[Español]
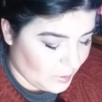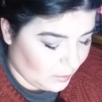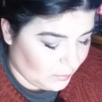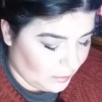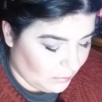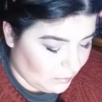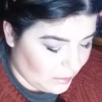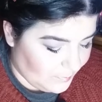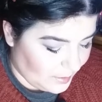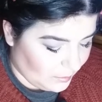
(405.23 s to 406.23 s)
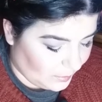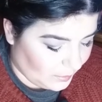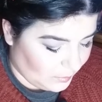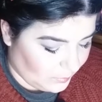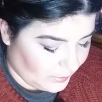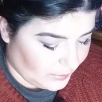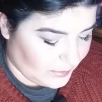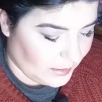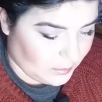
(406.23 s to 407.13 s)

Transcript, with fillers: Bueno, continuando con la piel, correctores.